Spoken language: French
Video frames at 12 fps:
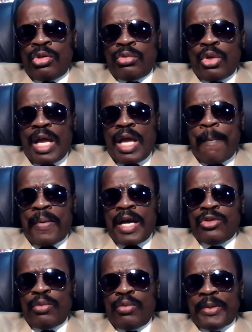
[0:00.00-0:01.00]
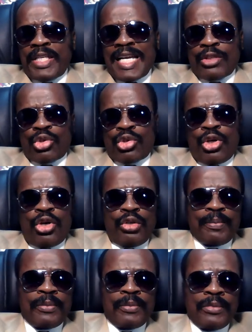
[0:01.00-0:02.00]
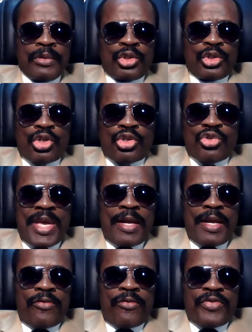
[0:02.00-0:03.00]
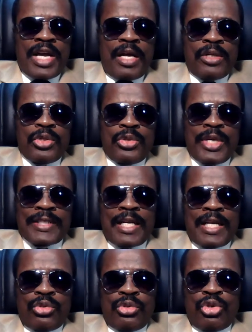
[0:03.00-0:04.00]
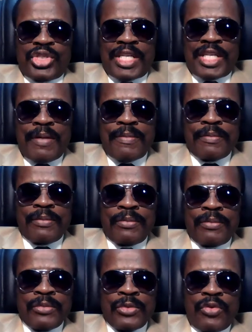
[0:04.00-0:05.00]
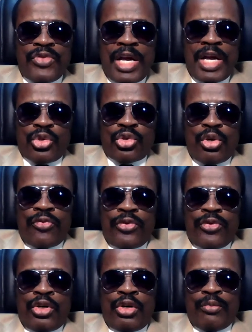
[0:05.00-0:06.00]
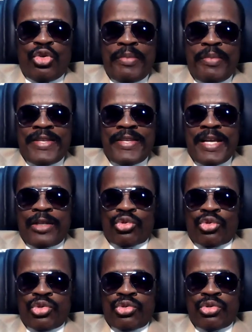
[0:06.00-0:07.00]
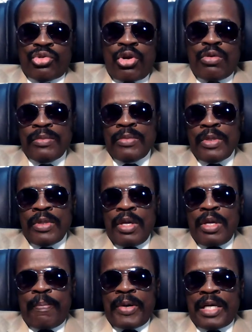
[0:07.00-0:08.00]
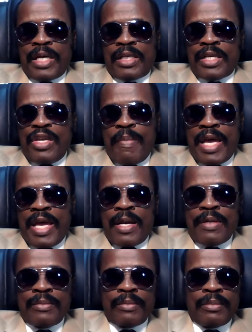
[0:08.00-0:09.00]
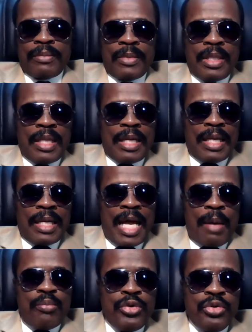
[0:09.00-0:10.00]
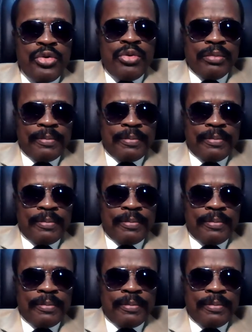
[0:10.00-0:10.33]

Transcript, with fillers: de la part de prédateurs sexuels via des salons de chat, via d'autres forums de médias sociaux et par email. L'abus